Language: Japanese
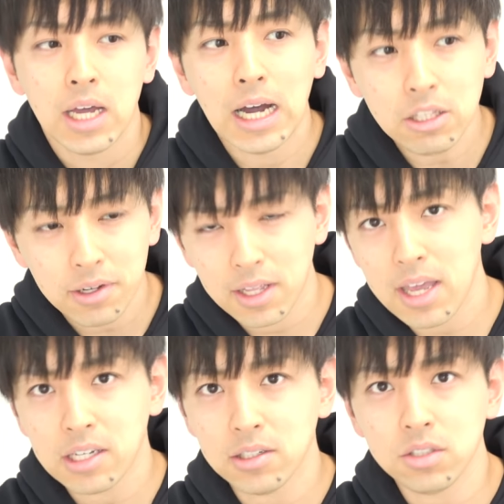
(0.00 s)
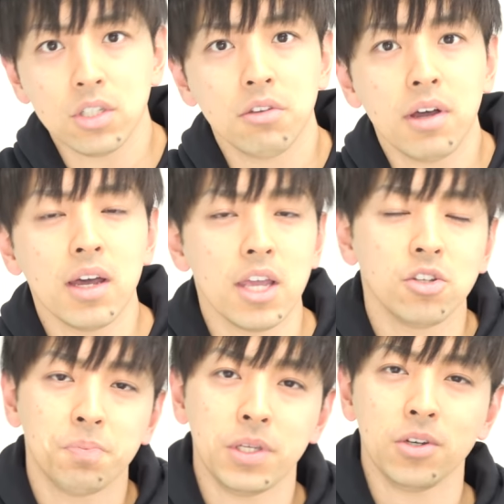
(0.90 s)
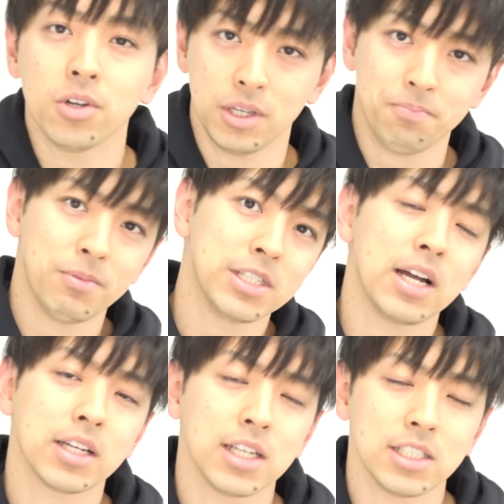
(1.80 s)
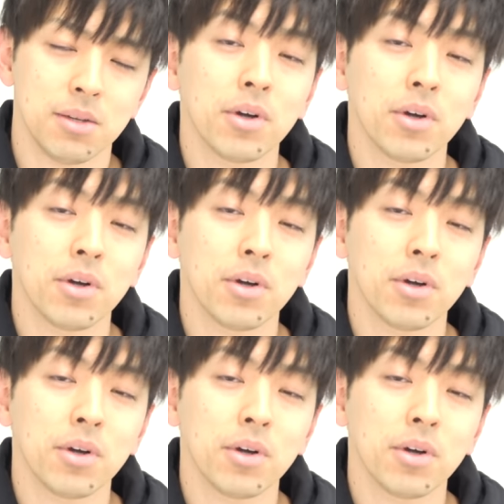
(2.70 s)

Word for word: あとは大学の時は エヌピーオー に参加させて